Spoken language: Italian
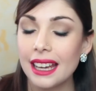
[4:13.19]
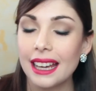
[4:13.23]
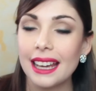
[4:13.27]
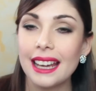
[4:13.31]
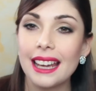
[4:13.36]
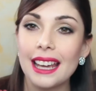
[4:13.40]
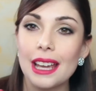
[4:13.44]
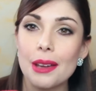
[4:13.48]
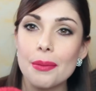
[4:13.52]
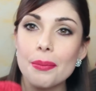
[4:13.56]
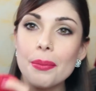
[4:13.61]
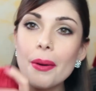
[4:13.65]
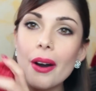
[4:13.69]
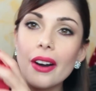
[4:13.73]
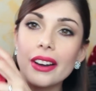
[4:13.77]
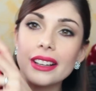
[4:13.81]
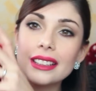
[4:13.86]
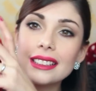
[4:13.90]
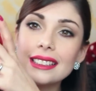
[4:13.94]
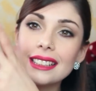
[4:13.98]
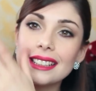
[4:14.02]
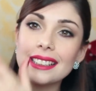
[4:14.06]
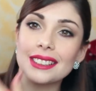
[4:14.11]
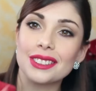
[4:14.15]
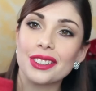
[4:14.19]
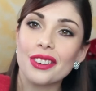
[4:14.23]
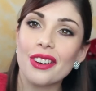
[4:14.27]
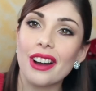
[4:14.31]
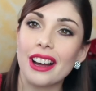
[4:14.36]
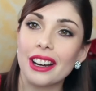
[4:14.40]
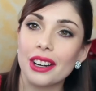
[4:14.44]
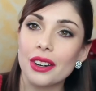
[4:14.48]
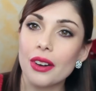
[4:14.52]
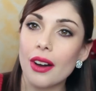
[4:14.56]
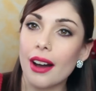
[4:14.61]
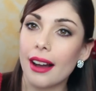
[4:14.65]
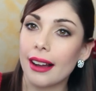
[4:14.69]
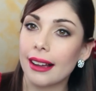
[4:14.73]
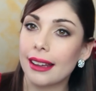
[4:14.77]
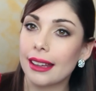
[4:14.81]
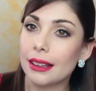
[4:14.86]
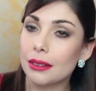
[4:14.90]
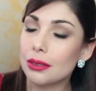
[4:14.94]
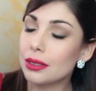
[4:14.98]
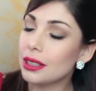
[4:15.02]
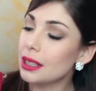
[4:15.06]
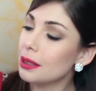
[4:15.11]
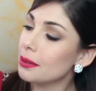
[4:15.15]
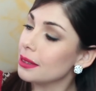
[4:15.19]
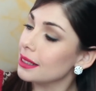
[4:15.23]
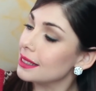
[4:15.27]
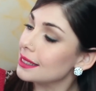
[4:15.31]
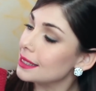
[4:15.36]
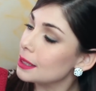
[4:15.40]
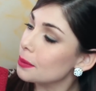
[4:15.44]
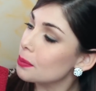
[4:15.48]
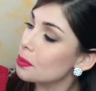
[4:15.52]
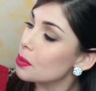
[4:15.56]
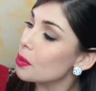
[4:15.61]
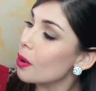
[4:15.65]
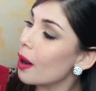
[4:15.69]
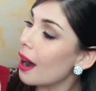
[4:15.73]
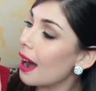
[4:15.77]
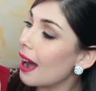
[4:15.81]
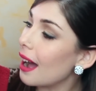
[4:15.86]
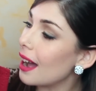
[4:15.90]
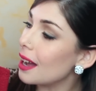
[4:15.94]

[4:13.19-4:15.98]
e poi dietro hanno anche tutti questi pois